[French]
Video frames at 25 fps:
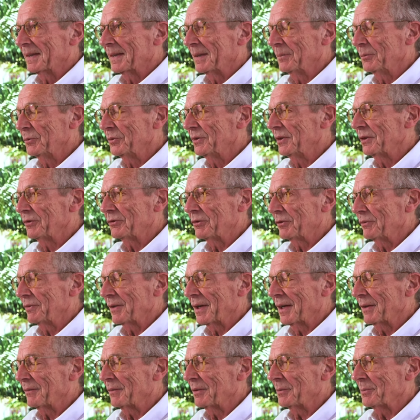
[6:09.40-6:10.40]
avec ta musique,
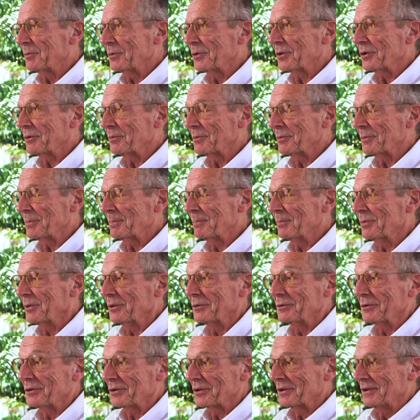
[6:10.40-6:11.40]
je vais faire un film au
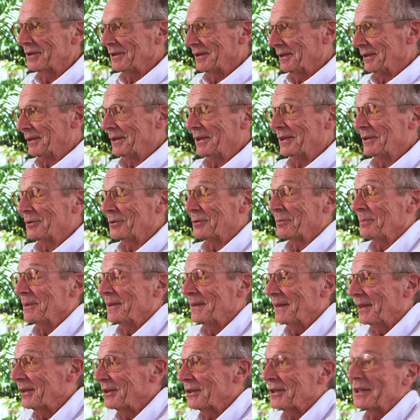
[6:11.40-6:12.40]
Cambodge. Il est
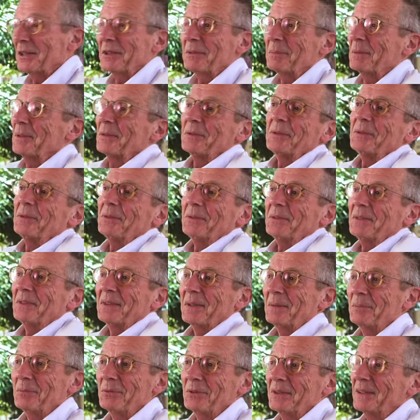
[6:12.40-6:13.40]
tombé de sa chaise parce
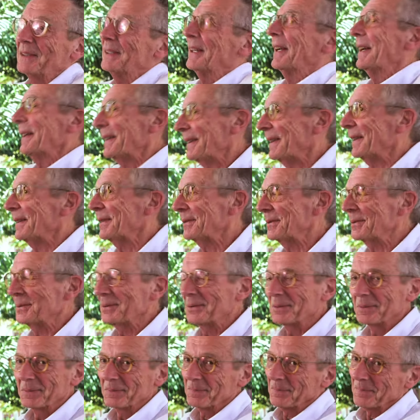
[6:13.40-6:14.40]
que sa musique n'a rien
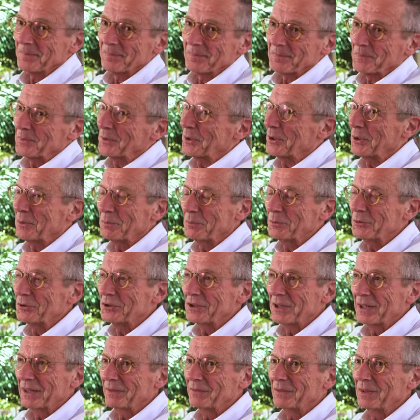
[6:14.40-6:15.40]
de
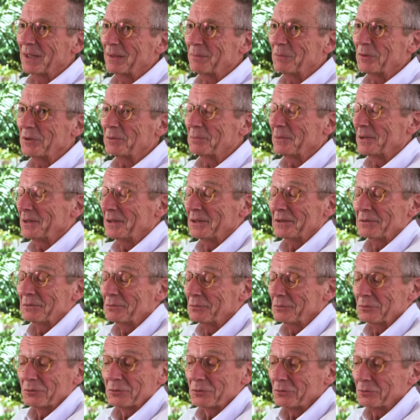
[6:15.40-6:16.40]
cambodgien, évidemment. Il m'a
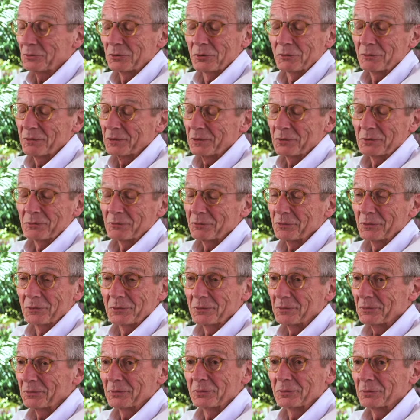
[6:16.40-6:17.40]
dit, écoute, je te fais
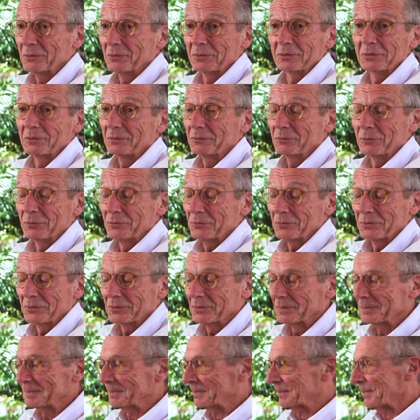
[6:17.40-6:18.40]
confiance,
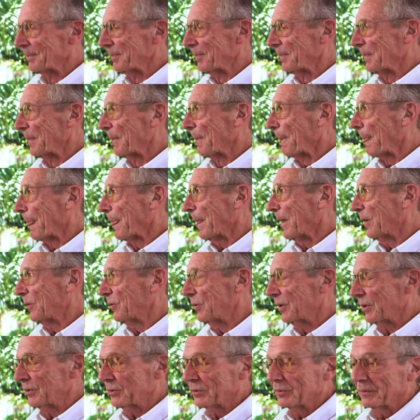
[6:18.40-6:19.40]
fonce.
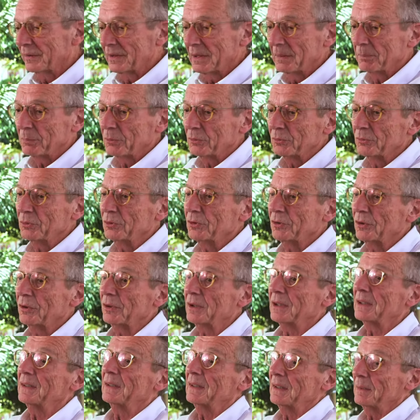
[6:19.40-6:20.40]
J'ai trouvé des
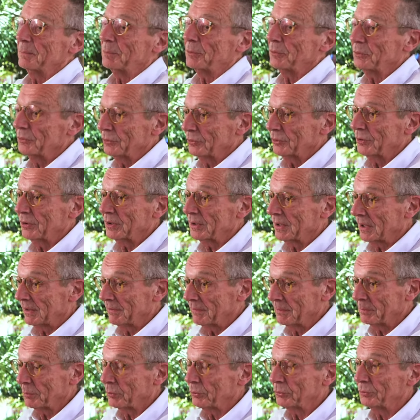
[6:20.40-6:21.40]
producteurs qui étaient les
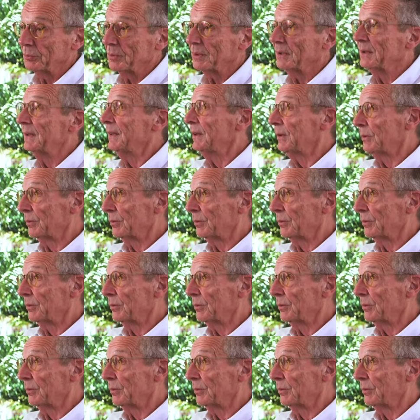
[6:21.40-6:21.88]
producteurs qui avaient produit